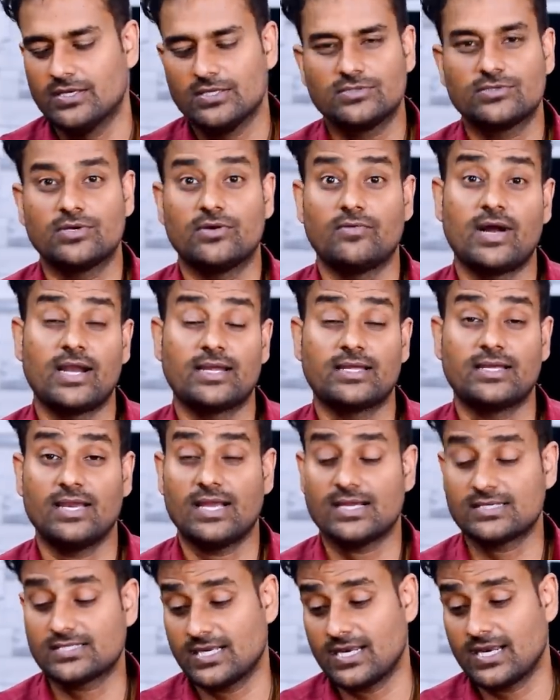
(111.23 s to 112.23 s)
సో వాటికి
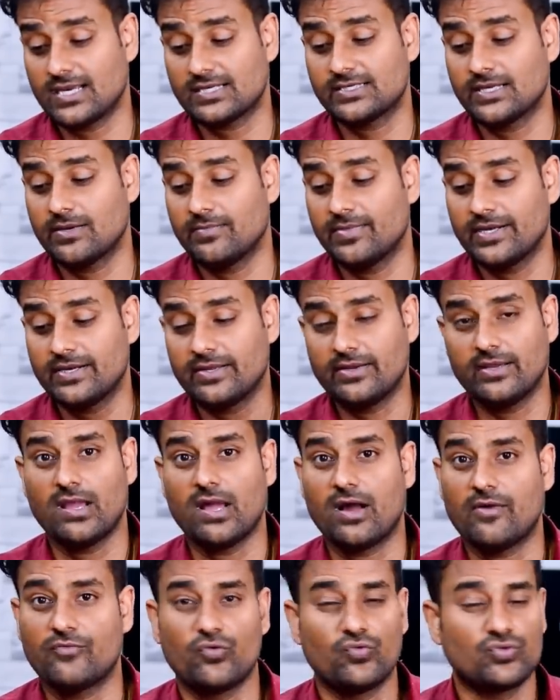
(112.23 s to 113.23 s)
లక్షలు లక్షలు పెట్టి
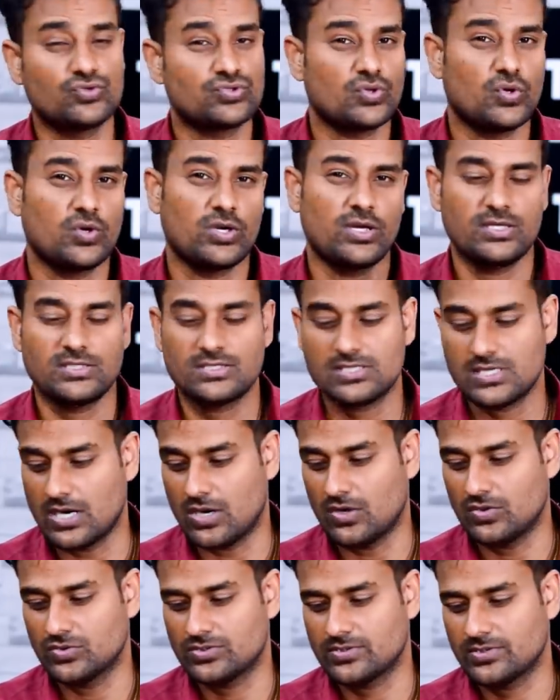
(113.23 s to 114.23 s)
ఆ ఫోన్స్ కొనాల్సిన
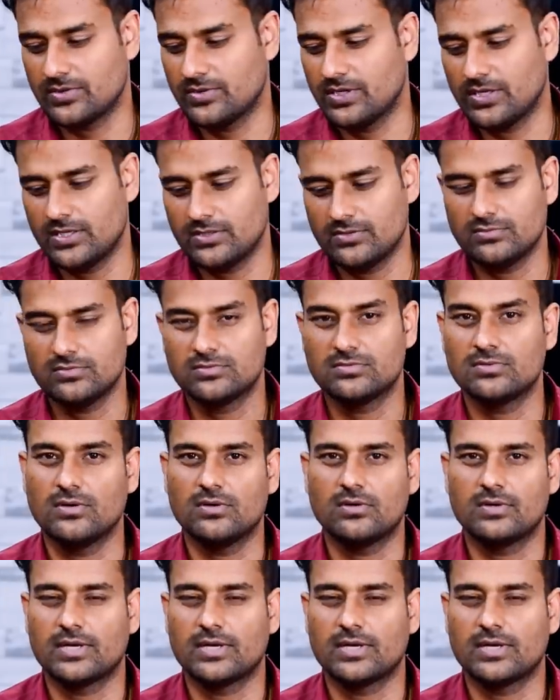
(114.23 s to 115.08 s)
అవసరమే లేదు సో